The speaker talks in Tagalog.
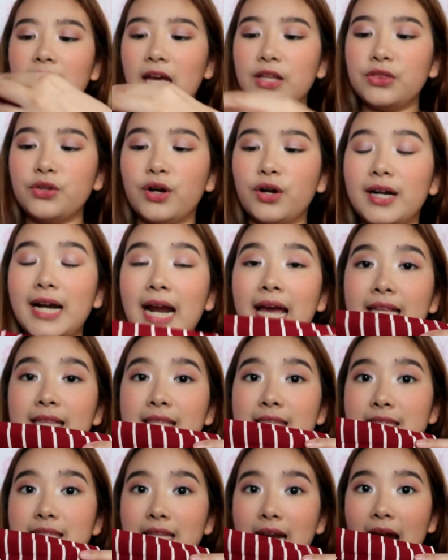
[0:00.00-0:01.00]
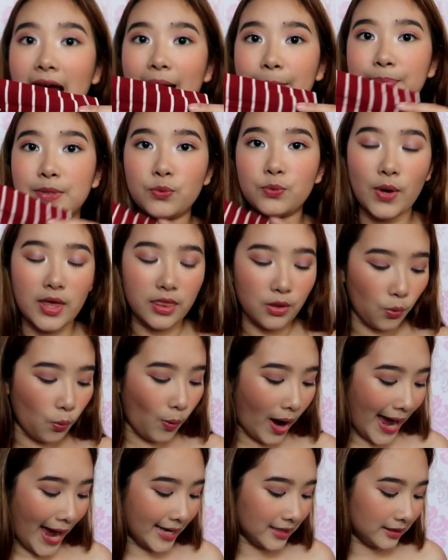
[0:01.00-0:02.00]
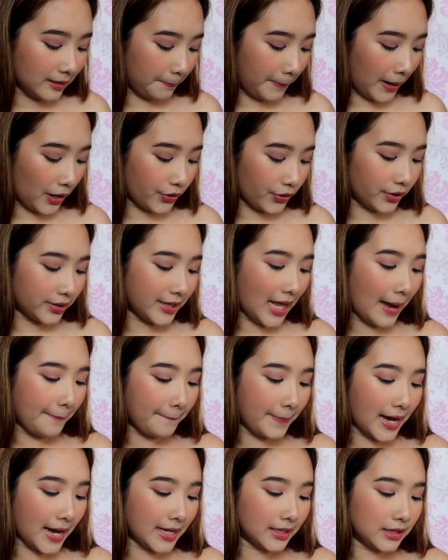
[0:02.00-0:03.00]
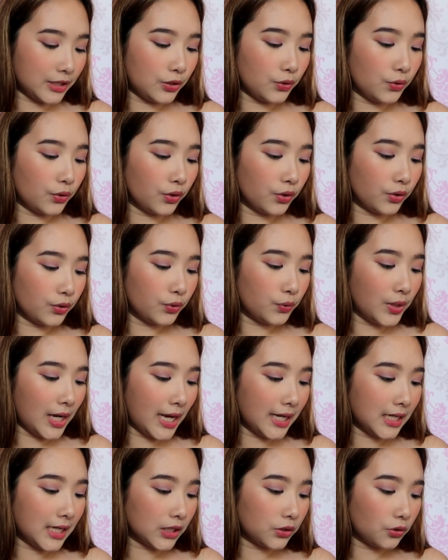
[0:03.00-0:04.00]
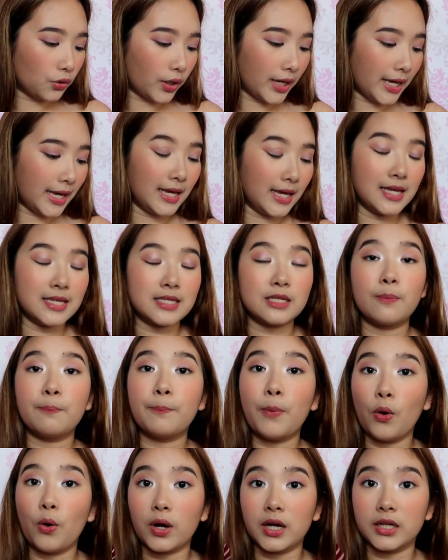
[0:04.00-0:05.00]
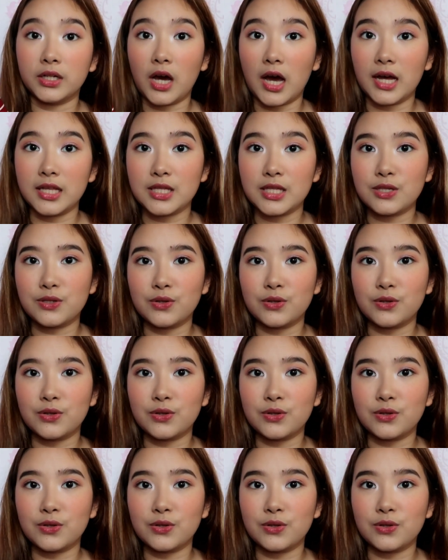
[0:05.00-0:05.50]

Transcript: ito red stripes with white, pero dapat yung kulay na to is polka dots.